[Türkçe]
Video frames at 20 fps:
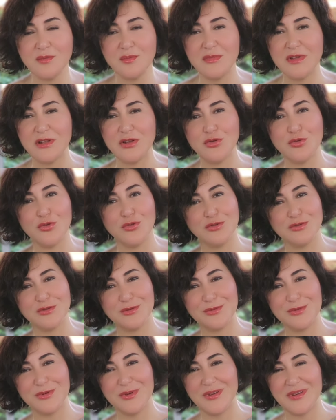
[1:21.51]
biliyorum
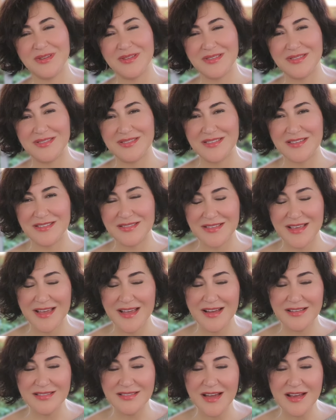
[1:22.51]
e,
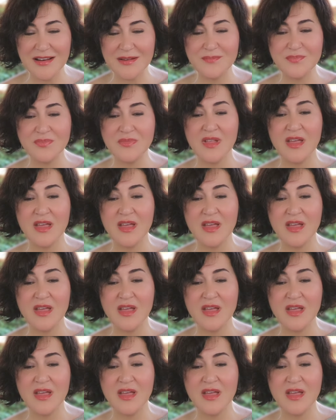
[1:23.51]
dinleyenler